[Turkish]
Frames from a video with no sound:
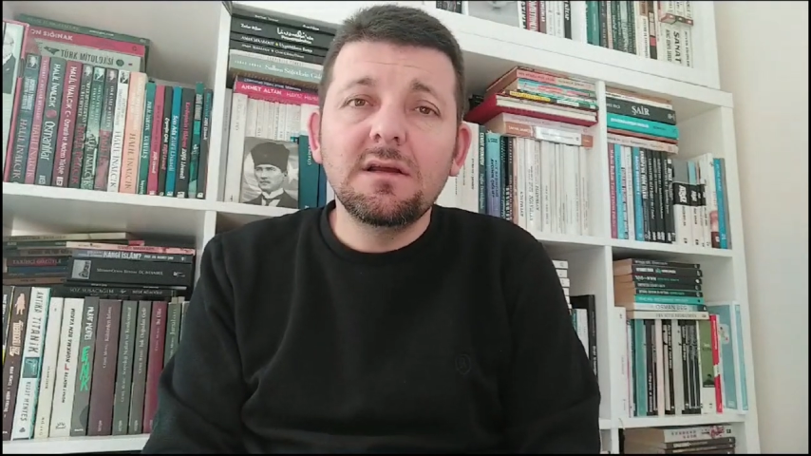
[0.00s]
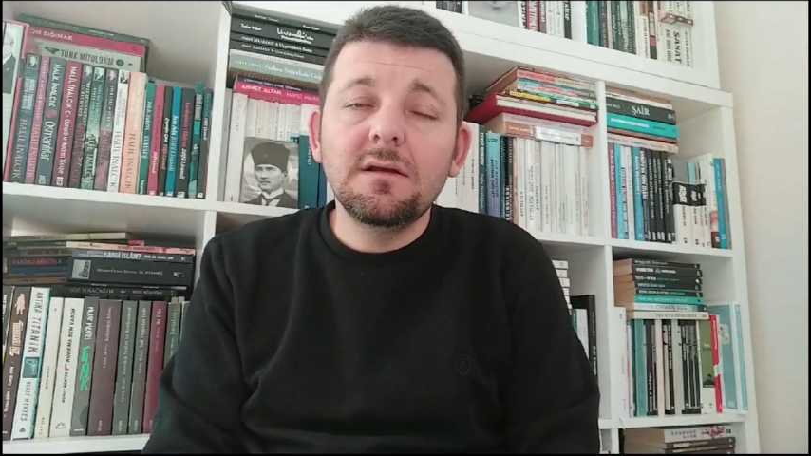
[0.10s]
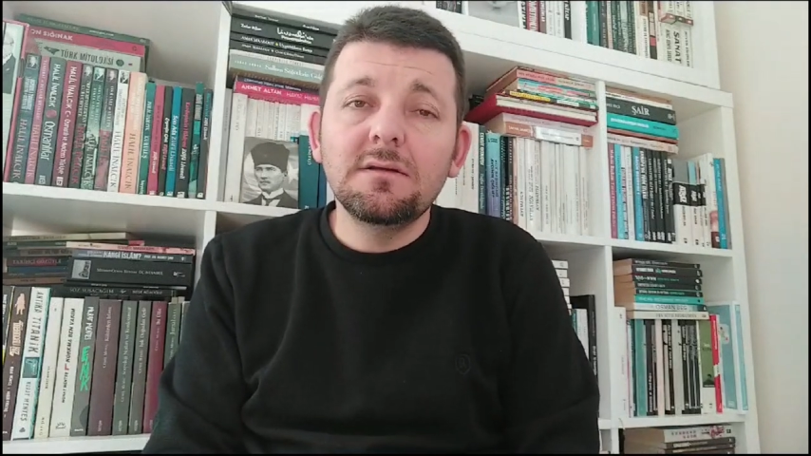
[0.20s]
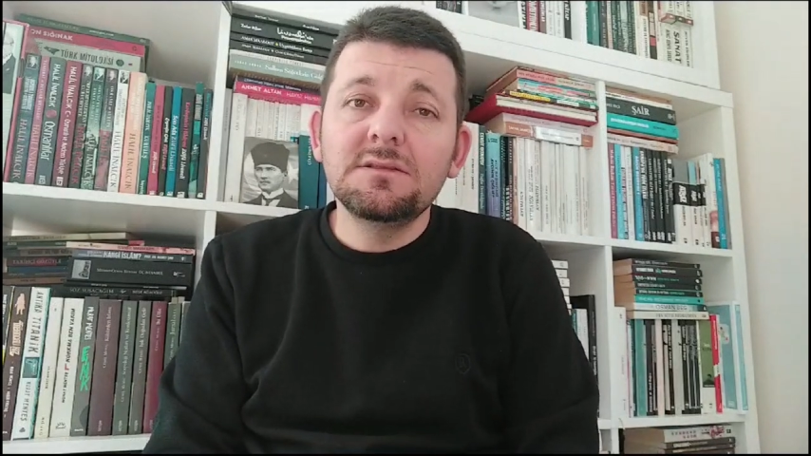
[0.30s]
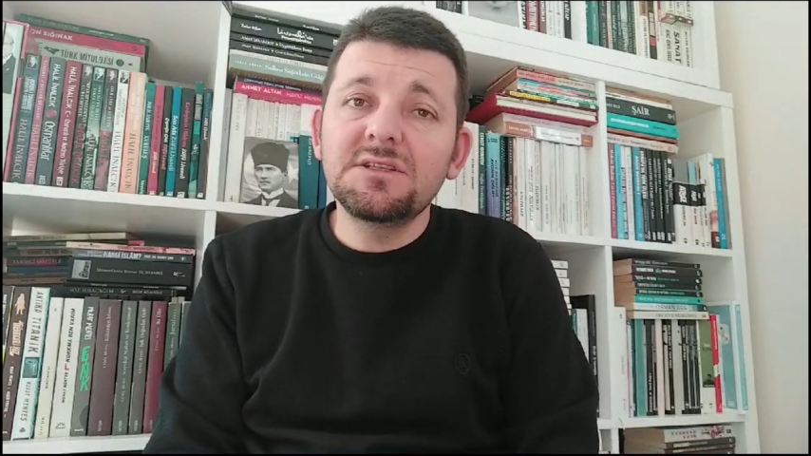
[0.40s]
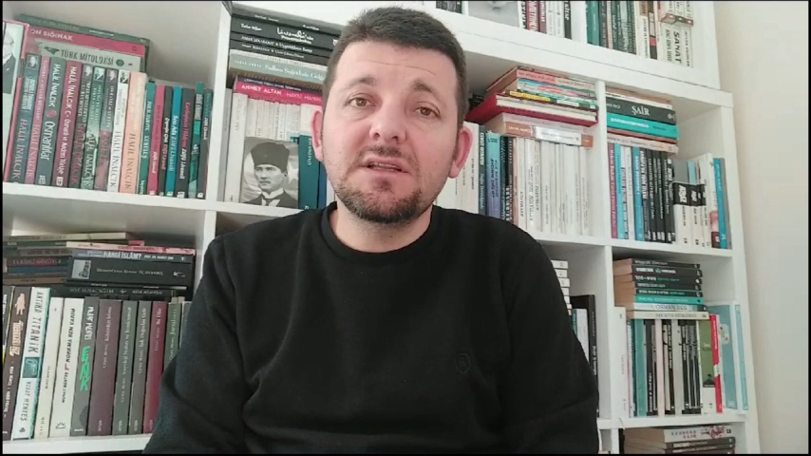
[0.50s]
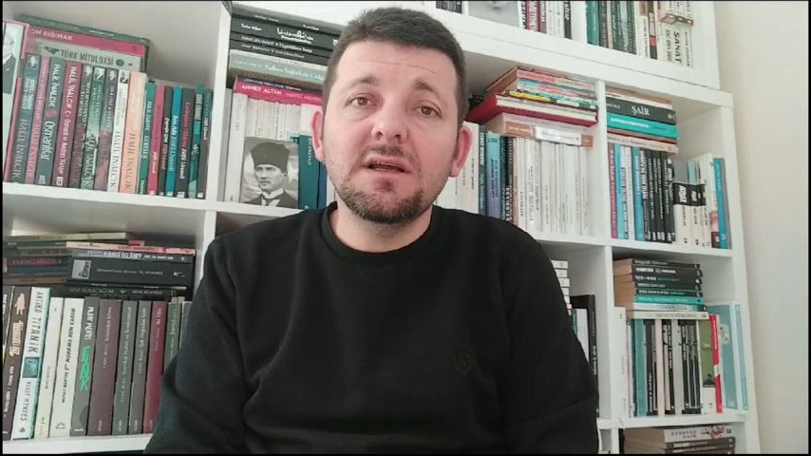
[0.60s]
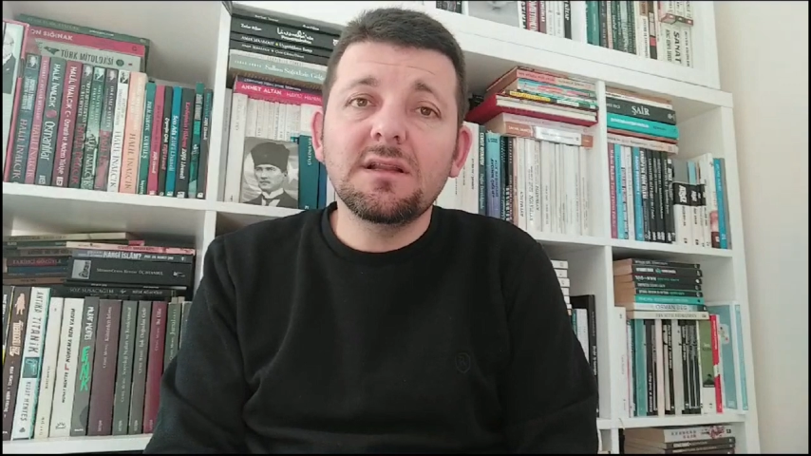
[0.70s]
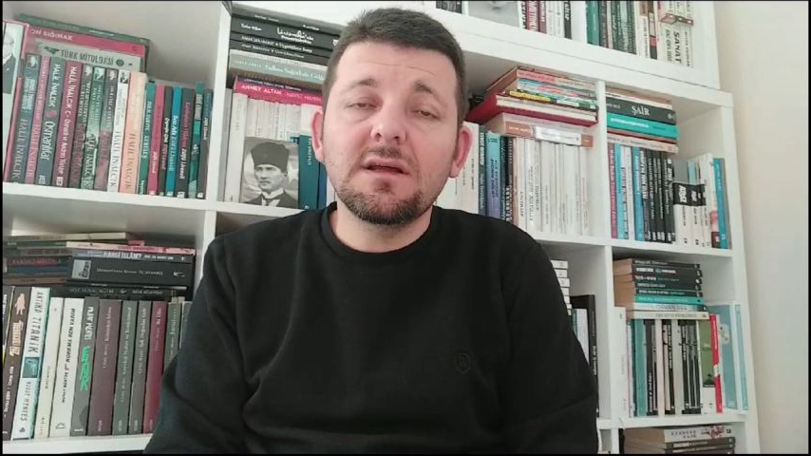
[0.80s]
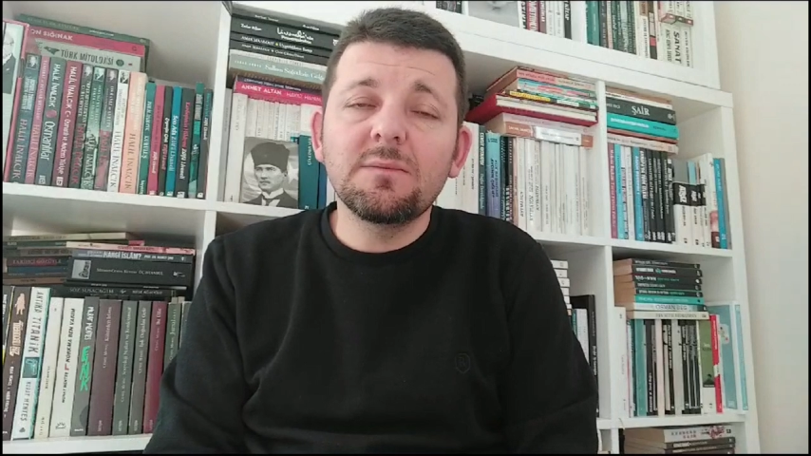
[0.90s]
E,
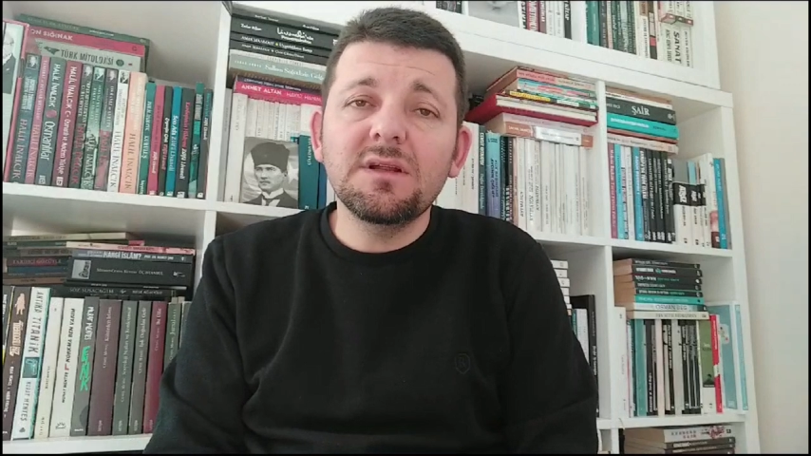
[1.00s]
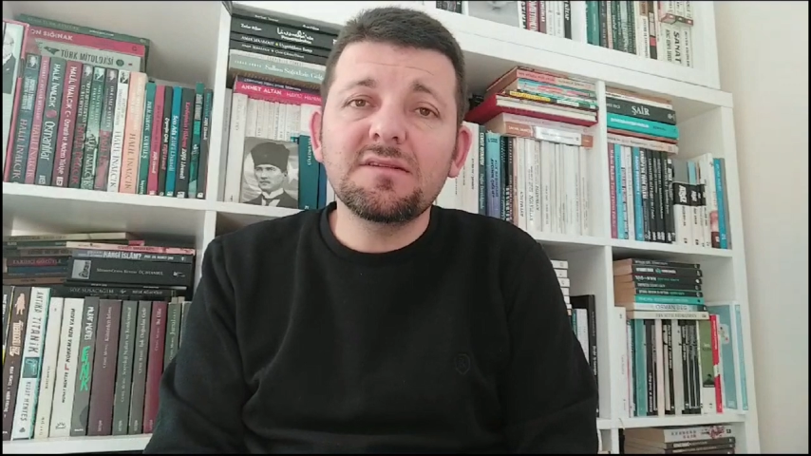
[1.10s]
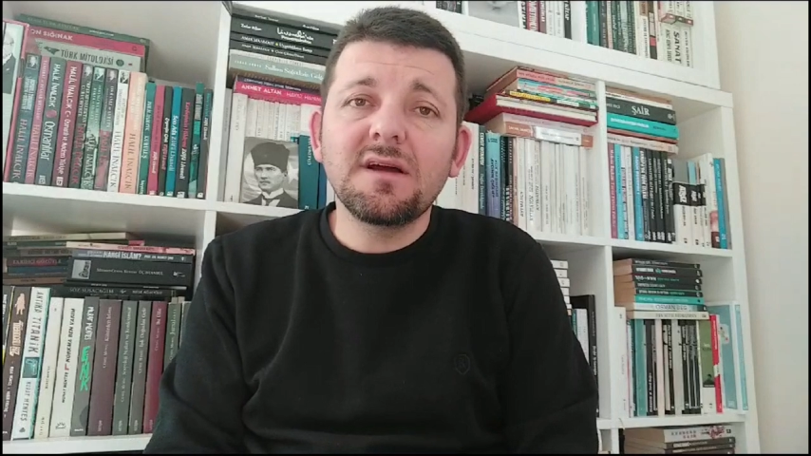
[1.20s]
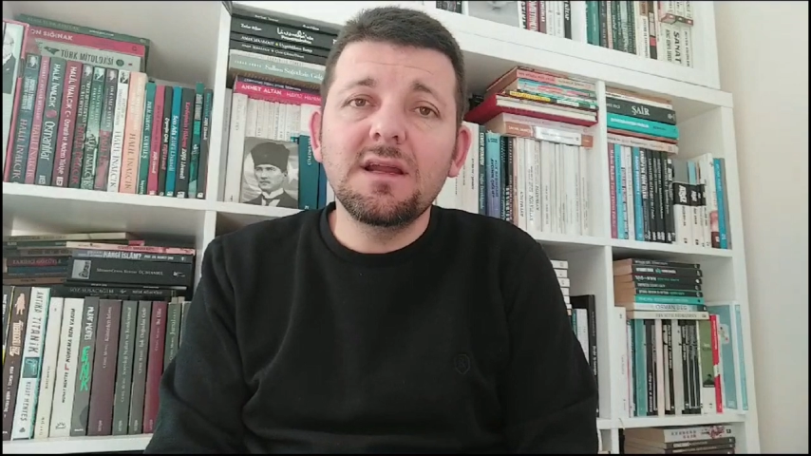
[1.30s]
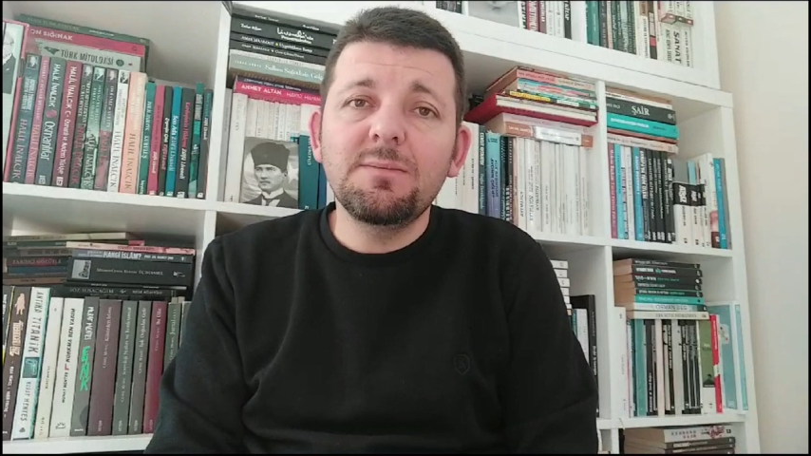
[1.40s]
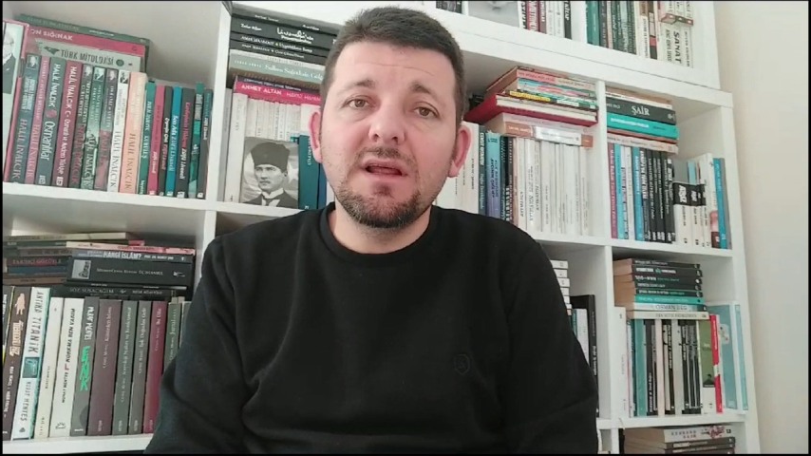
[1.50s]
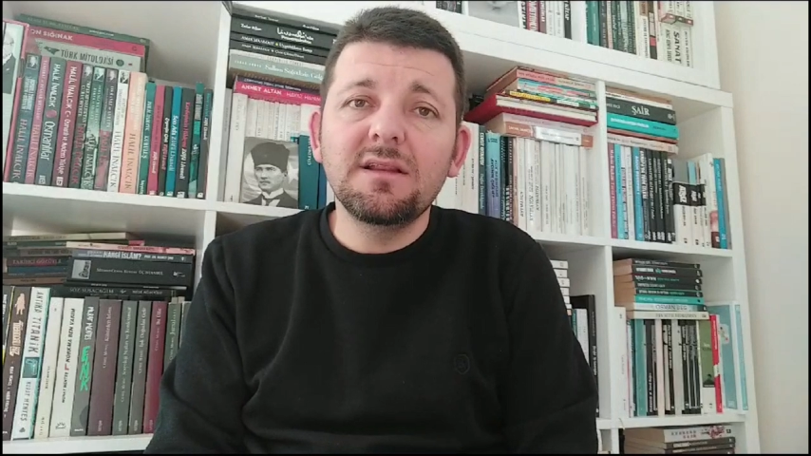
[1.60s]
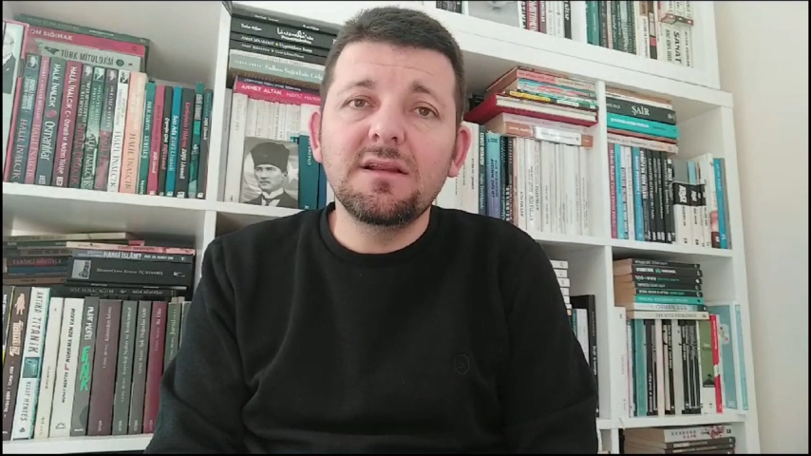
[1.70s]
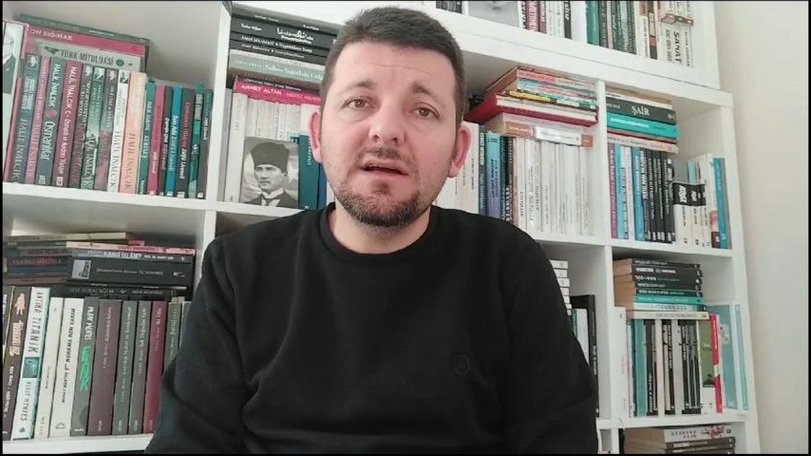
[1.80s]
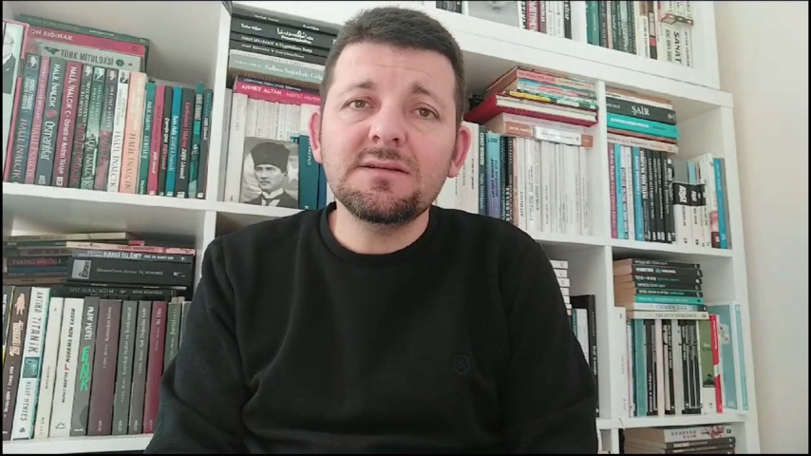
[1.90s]
ciddi anlamda
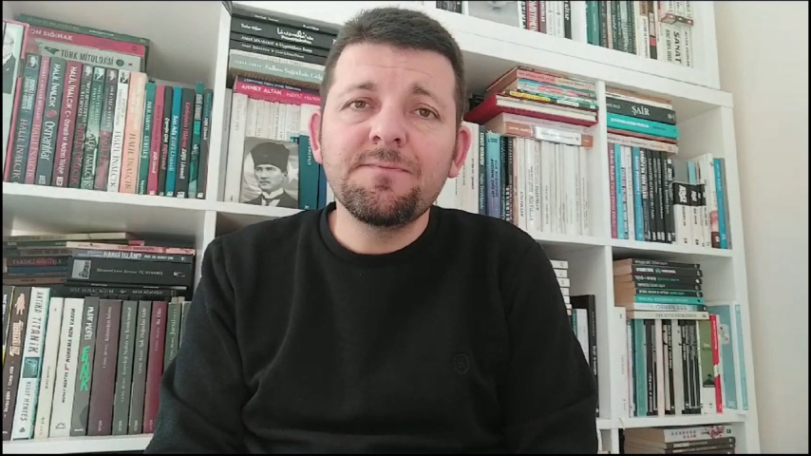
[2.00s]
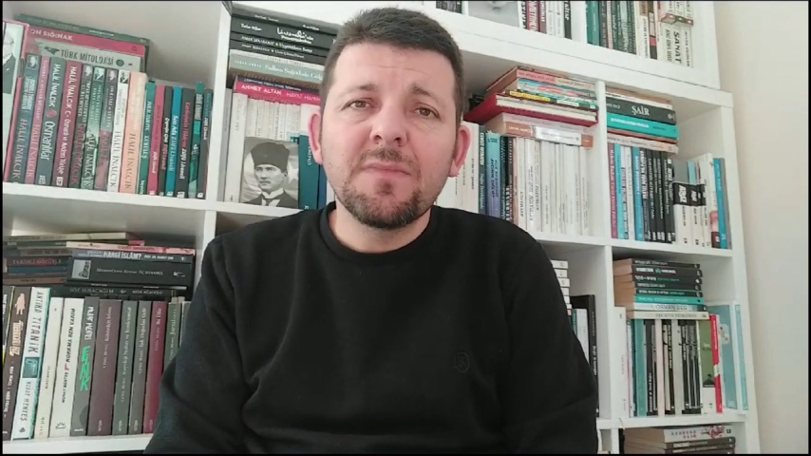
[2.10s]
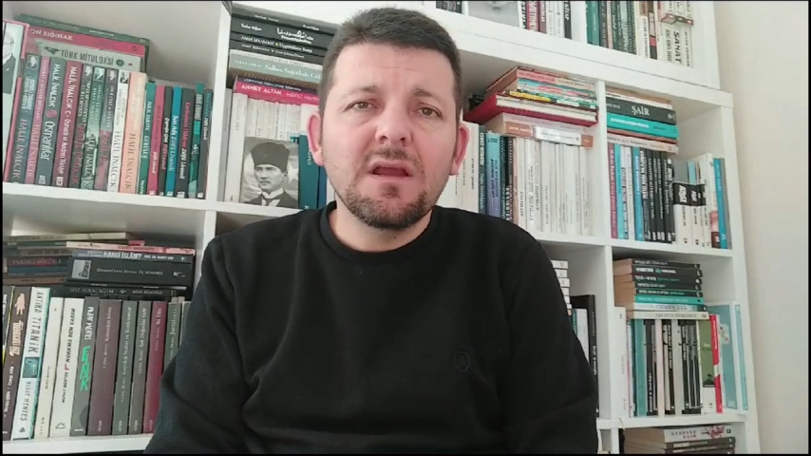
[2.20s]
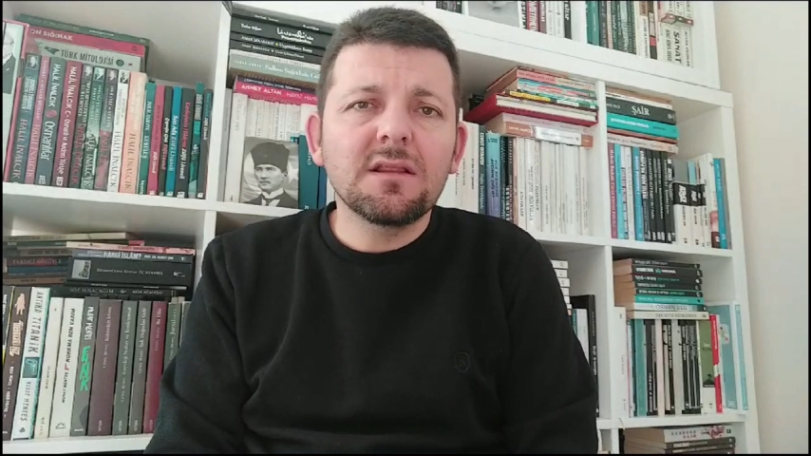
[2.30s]
sahiplendiler.